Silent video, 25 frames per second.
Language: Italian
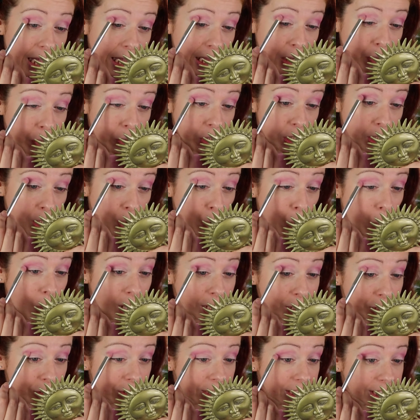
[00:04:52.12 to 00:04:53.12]
e quindi
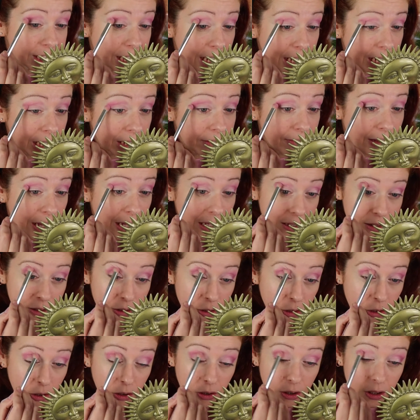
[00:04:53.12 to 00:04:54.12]
quando sta
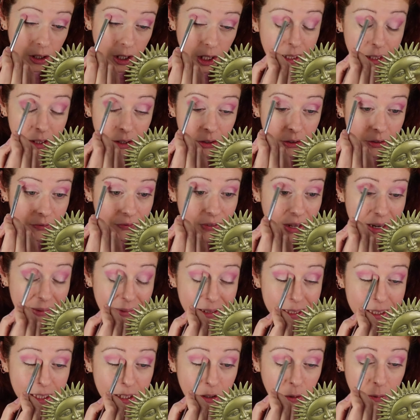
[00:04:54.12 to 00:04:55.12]
arrivando io
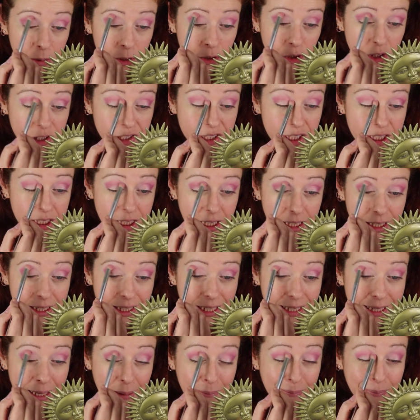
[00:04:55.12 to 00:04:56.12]
veramente comincio a sentire
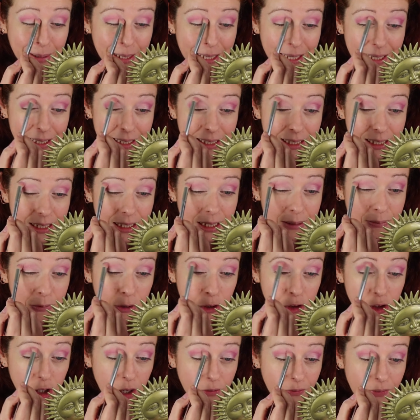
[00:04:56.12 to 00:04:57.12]
dei campanellini nel
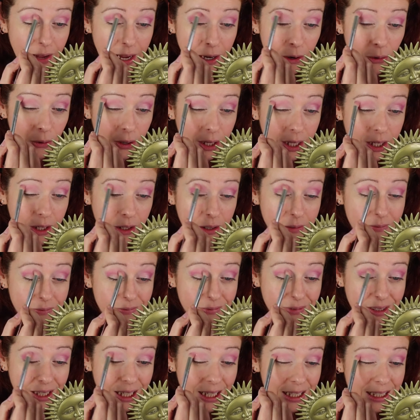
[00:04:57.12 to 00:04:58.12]
mio cervello che,
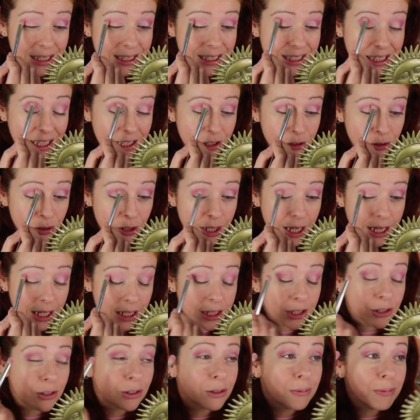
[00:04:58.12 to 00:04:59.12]
che iniziano a suonare
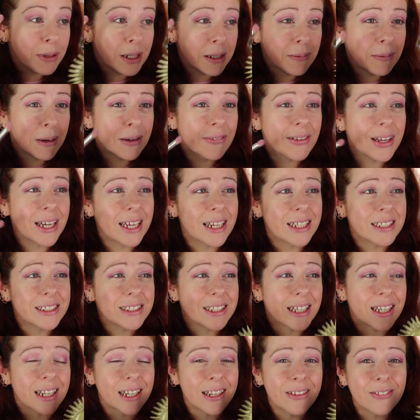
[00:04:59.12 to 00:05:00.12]
dicono primavera
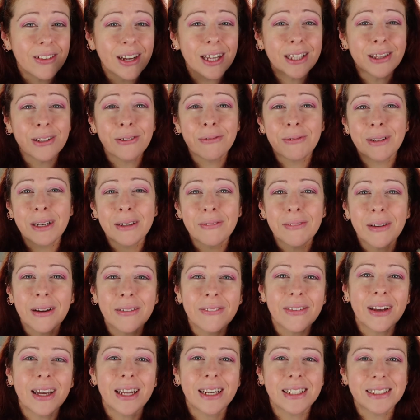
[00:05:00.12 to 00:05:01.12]
sta arrivando,
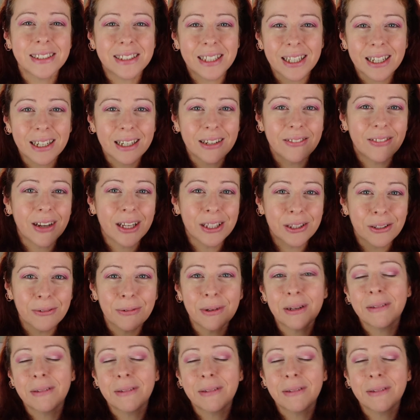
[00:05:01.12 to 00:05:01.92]
primavera sta arrivando,